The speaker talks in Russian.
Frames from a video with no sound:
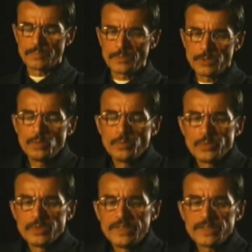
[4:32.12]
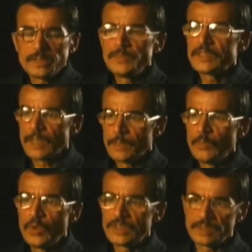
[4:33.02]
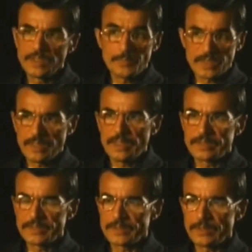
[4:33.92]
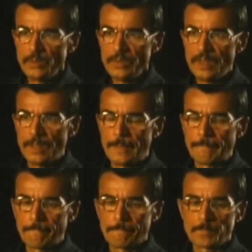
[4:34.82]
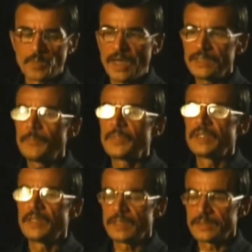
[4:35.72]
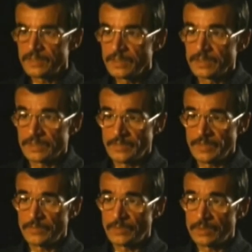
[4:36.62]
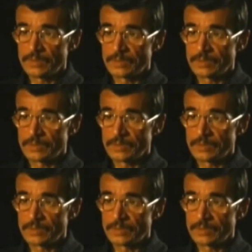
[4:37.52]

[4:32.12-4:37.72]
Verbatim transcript: И думаю, если мне так больно, я потерял сестру – а она потеряла сына своего.